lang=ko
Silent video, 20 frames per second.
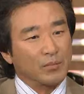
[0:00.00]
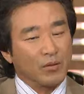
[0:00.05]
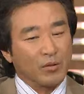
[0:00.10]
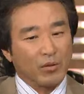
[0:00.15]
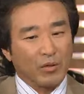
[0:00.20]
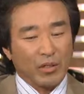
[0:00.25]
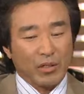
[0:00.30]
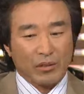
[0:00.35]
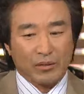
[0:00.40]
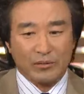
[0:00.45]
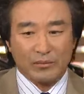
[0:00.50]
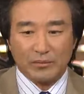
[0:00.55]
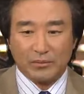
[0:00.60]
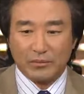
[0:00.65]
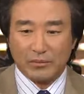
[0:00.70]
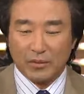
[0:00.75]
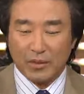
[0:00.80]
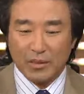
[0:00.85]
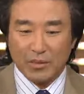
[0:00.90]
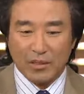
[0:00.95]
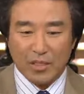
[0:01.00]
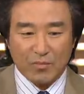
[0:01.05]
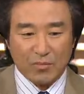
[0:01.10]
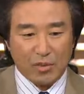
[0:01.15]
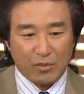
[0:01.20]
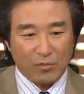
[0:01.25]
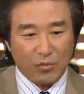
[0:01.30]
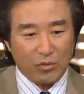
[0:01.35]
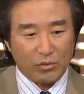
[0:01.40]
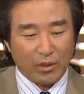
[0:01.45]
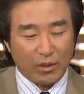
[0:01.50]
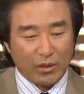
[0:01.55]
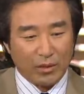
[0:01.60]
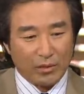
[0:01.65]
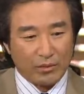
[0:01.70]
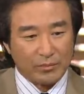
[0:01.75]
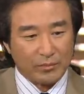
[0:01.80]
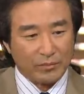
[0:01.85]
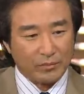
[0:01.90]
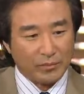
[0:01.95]
이번에 난 참석
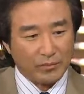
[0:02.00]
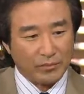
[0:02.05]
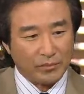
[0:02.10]
못하네.